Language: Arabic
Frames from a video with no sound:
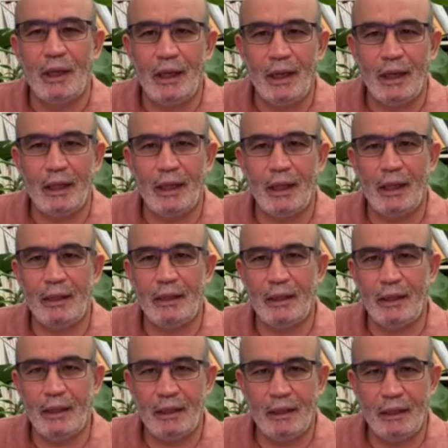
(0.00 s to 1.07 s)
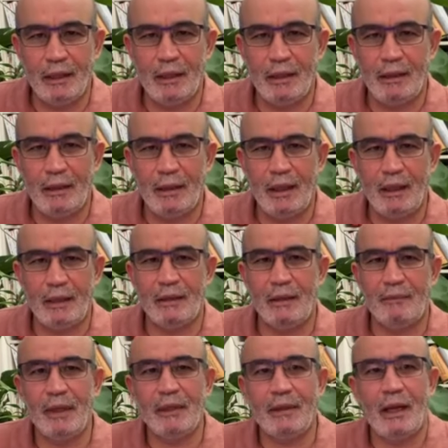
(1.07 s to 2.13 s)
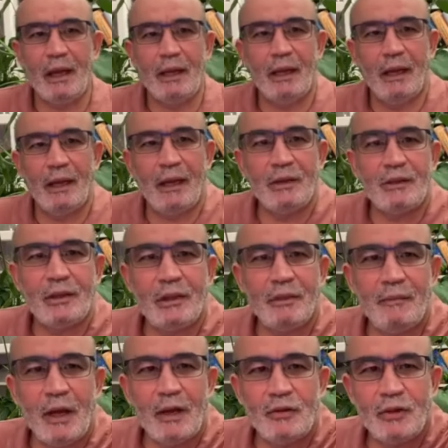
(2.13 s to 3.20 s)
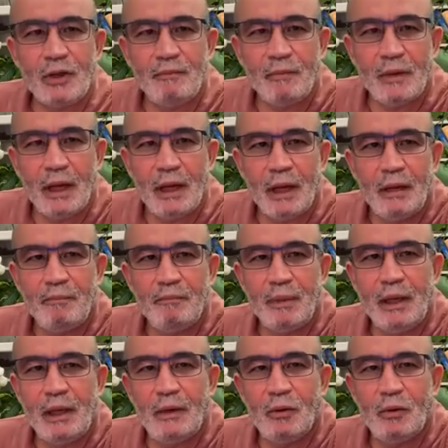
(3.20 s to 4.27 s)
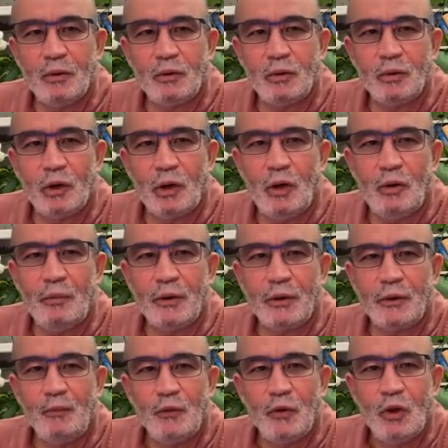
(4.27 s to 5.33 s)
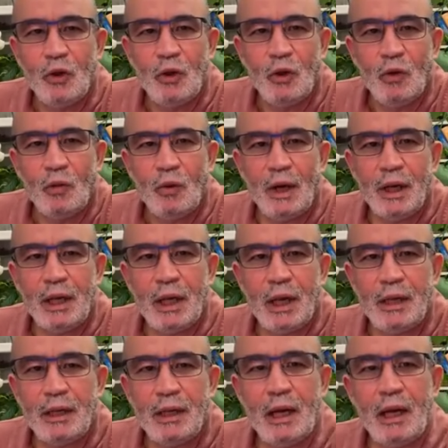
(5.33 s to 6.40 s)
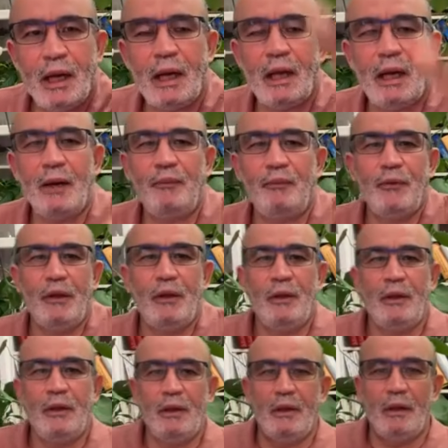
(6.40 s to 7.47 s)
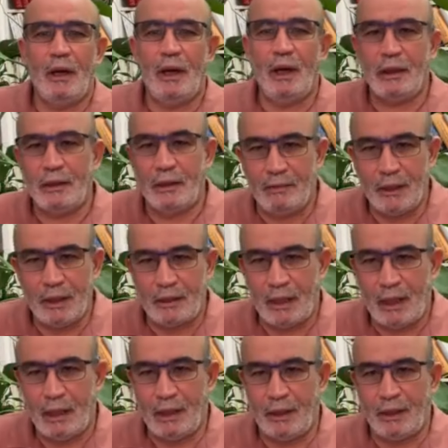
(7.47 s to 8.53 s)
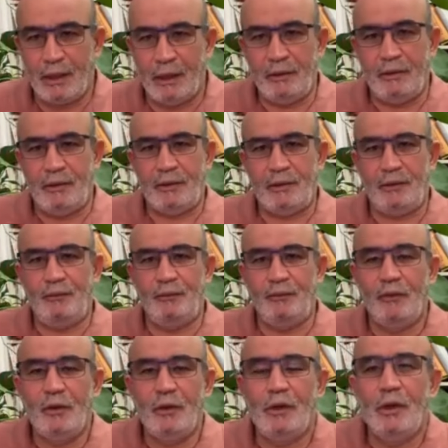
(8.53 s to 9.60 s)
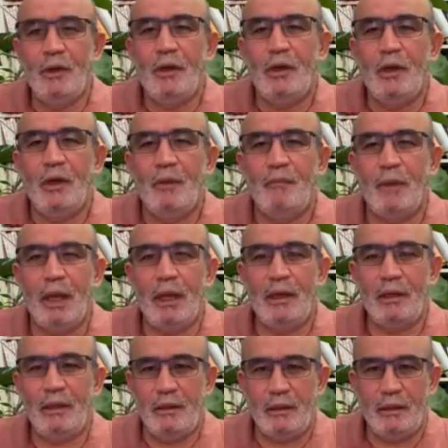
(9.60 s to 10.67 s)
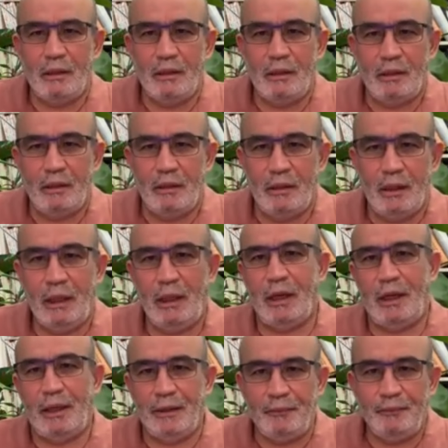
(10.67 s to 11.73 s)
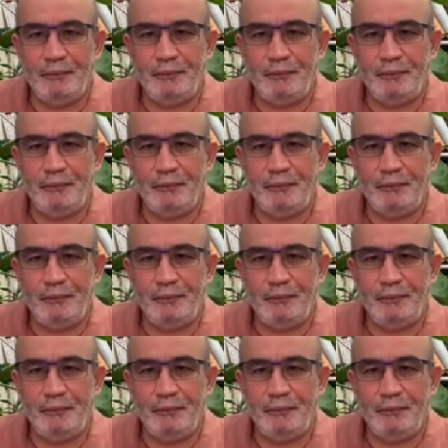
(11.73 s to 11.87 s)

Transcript: الحقيقة أن إيران أقدمت على كسر ما يسمى بالخطوط الحمر وهي أنها أقدمت على الرد من إيران